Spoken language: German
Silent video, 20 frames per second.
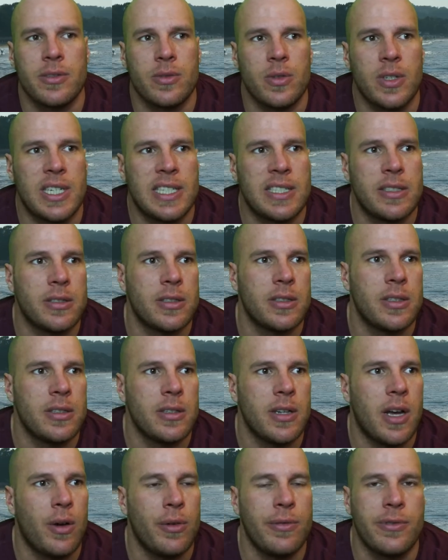sogar
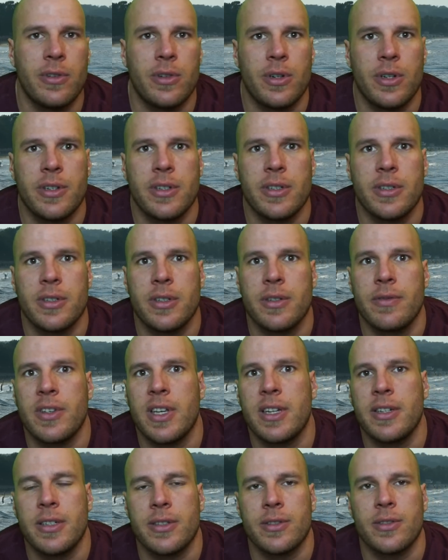ein Haufen Leute, irgendwie
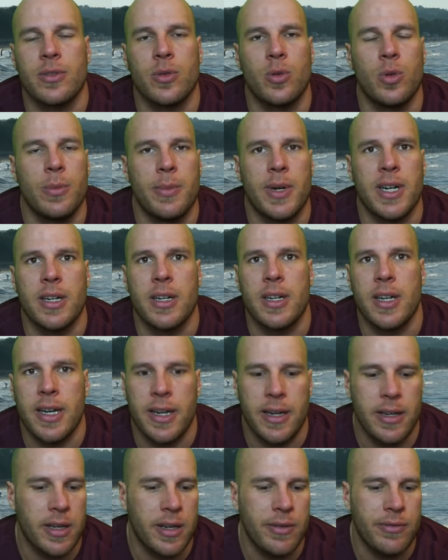an Testosteronmangel
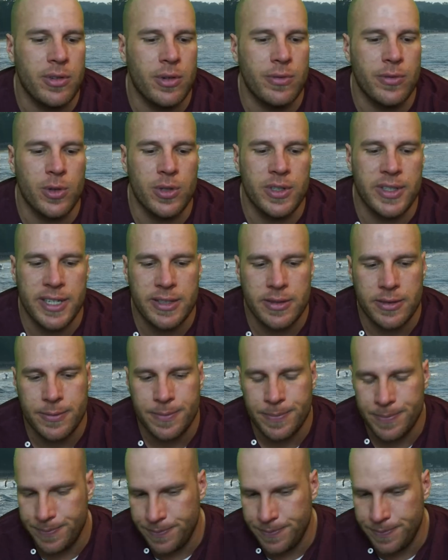leiden, einfach aufgrund dessen,